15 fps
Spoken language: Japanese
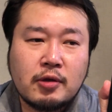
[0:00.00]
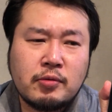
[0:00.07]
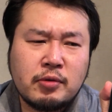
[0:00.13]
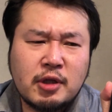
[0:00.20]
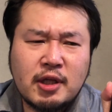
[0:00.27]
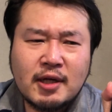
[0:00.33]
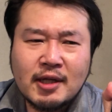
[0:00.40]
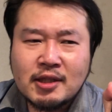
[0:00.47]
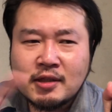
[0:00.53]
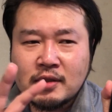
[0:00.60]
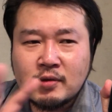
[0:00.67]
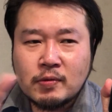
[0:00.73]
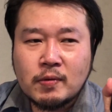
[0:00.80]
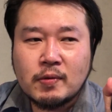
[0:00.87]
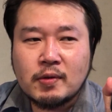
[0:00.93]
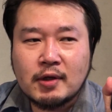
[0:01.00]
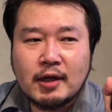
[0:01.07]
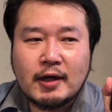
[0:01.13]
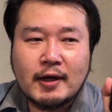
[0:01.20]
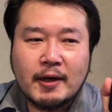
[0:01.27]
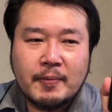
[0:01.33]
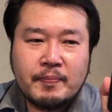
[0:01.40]
あの苦手なところ
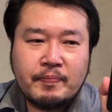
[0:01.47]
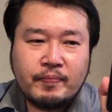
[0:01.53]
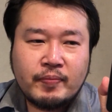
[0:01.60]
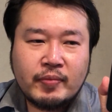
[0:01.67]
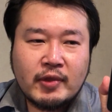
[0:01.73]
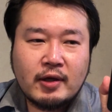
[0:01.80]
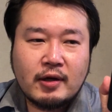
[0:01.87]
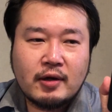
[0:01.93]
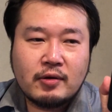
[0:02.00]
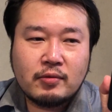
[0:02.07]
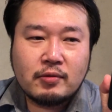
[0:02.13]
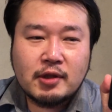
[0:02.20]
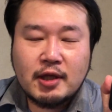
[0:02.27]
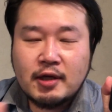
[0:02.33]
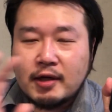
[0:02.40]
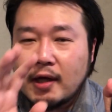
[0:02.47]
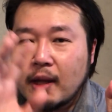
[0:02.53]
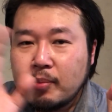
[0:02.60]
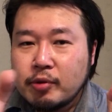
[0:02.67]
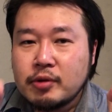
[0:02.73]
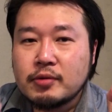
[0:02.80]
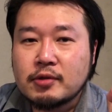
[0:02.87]
があの一回
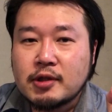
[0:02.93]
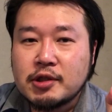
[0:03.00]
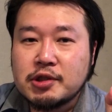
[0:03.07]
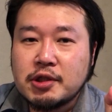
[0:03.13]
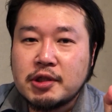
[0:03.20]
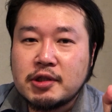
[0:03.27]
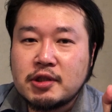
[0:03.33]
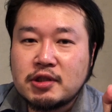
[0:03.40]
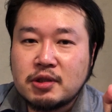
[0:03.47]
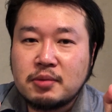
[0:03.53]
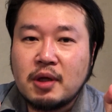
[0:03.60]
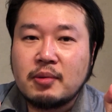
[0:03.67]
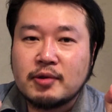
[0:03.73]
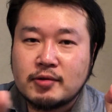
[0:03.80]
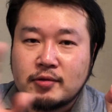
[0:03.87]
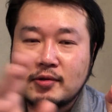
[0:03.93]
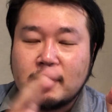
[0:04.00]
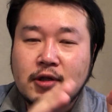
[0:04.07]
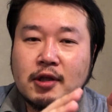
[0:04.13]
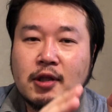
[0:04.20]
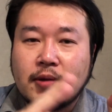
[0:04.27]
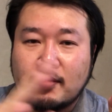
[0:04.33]
アプリを立ち上げてしまえばその
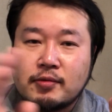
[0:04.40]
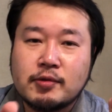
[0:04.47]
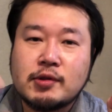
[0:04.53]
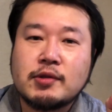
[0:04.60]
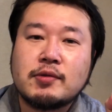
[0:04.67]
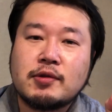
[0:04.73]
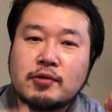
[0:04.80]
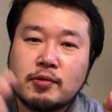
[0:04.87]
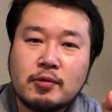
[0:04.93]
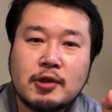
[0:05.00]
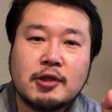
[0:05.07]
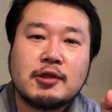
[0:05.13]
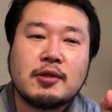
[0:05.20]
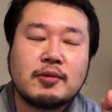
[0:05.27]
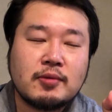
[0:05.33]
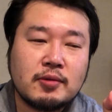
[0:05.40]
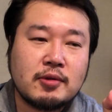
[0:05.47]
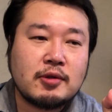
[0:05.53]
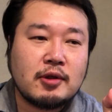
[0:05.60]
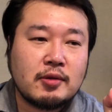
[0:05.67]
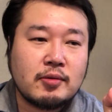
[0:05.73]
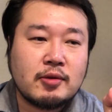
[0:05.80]
中では普通に動かせるっ
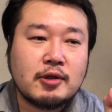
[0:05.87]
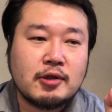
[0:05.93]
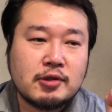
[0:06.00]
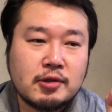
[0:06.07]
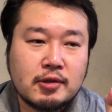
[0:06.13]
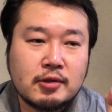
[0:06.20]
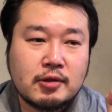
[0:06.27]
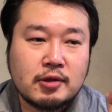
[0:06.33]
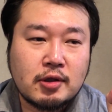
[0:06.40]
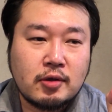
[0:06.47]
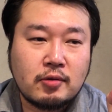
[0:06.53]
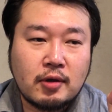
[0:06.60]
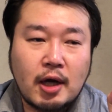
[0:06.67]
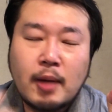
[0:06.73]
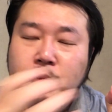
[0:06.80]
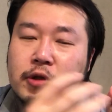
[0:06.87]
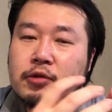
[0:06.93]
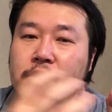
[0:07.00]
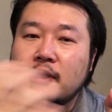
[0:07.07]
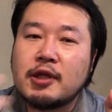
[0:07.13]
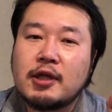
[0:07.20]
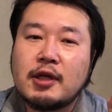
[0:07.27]
ていう感じなんですけどアプリ
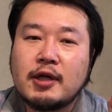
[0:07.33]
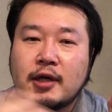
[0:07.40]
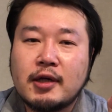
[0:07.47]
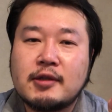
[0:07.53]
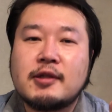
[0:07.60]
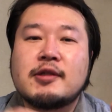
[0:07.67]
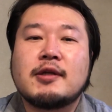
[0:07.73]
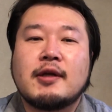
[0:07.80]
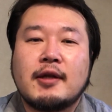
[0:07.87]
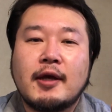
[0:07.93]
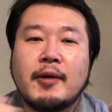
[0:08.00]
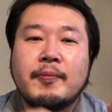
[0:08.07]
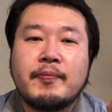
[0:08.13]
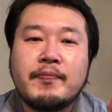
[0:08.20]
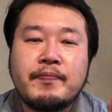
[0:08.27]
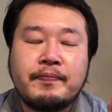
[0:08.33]
の切り替えですかね